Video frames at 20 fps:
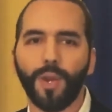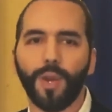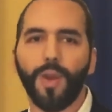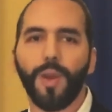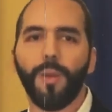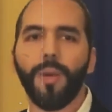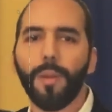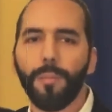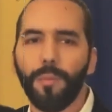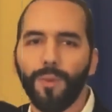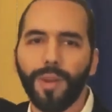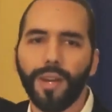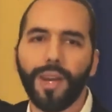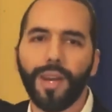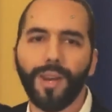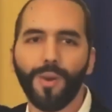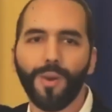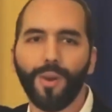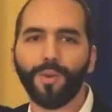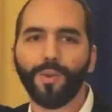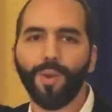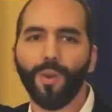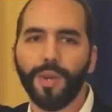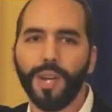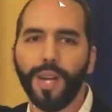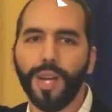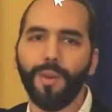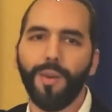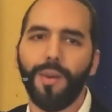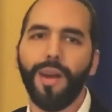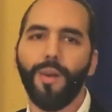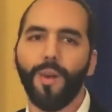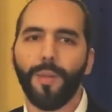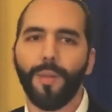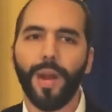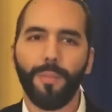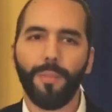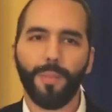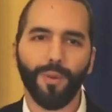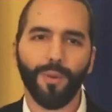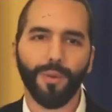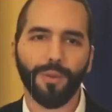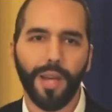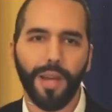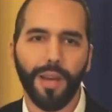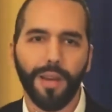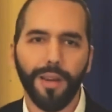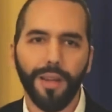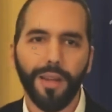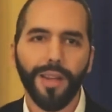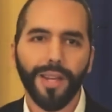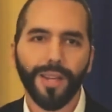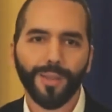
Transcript: lo vuelvan a publicar en octubre y me van a volver a preguntar